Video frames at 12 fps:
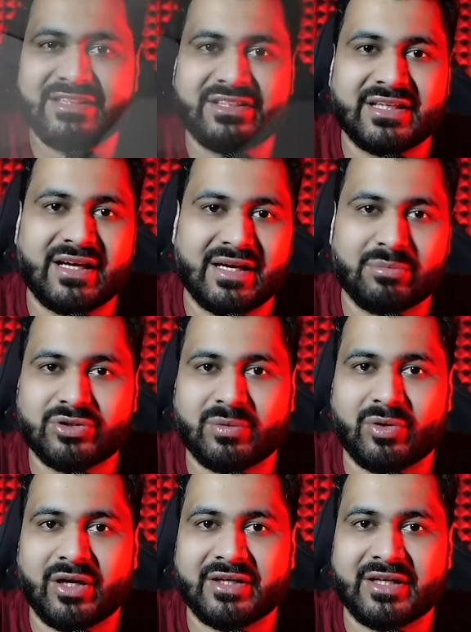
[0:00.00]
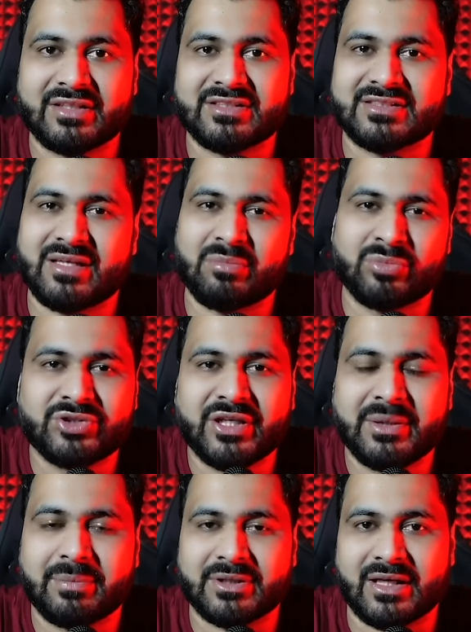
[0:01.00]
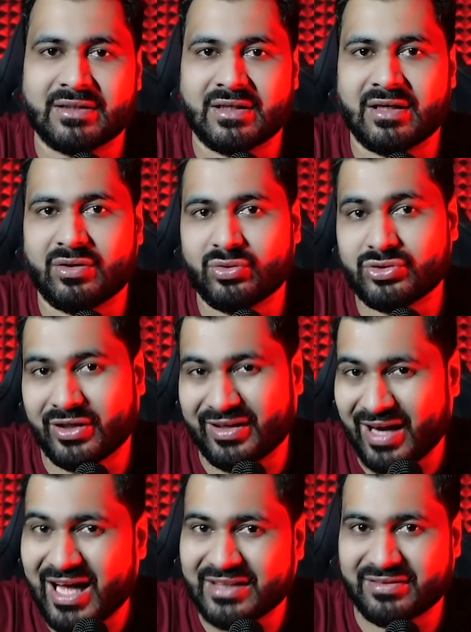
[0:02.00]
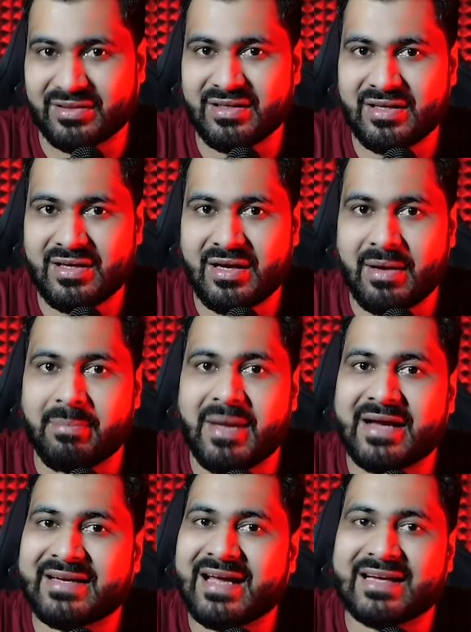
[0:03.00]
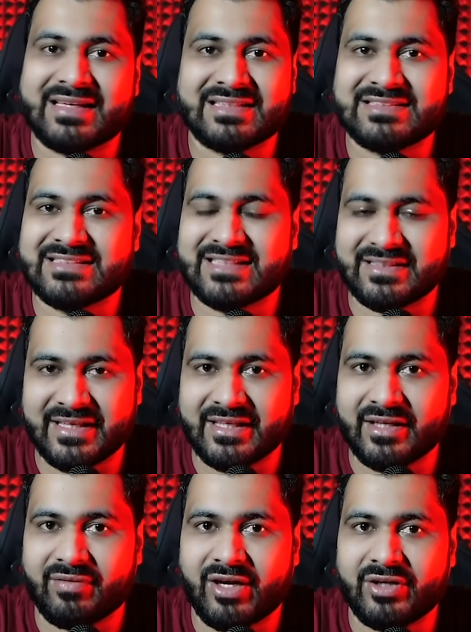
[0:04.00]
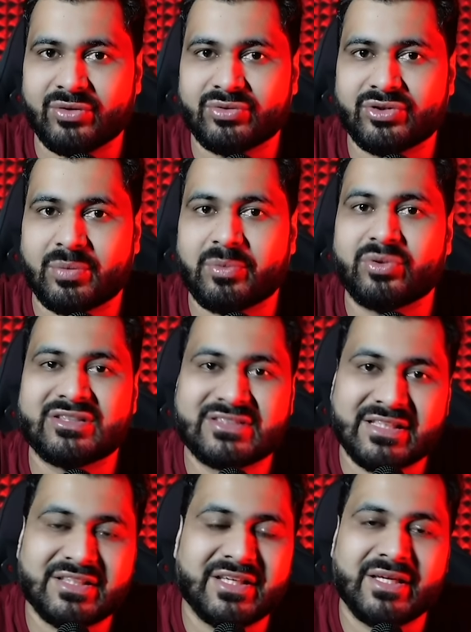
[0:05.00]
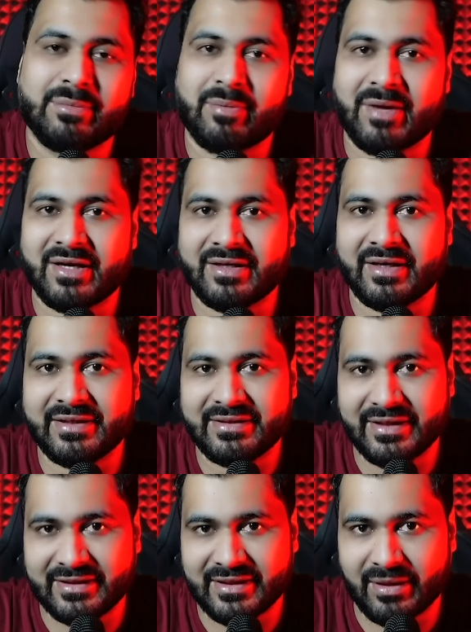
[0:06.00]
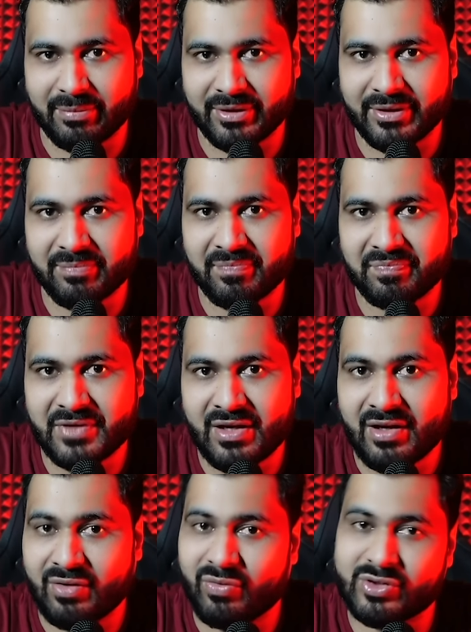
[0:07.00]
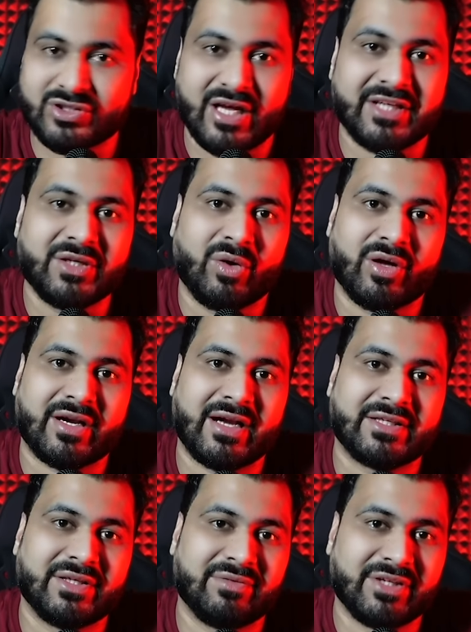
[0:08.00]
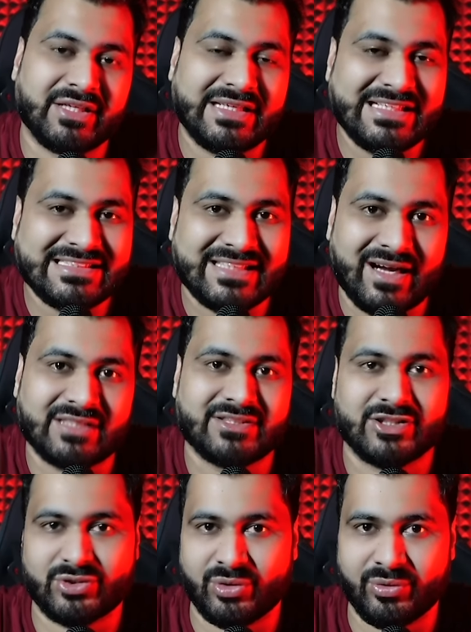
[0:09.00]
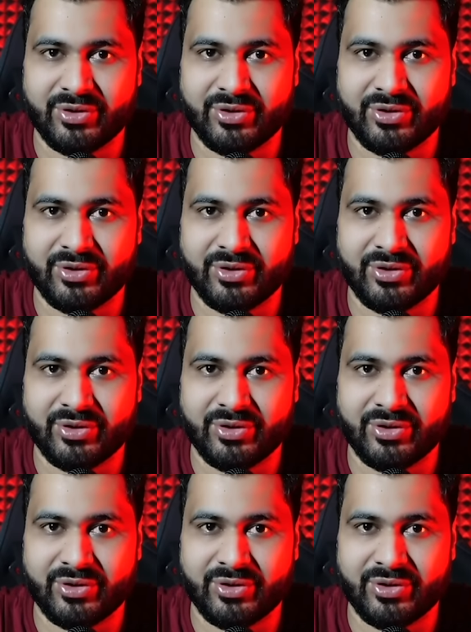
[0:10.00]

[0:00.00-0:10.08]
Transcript: ईशिका ने मुझे बोला कि अक्षय सर मुझे नहीं पता था उस रात मैं क्या क्या चीज़ें देखने वाली हूँ जो पूरी ज़िंदगी में मैंने नहीं देखी अपने वो सारी हॉरर एक्टिविटी इस रात से शुरू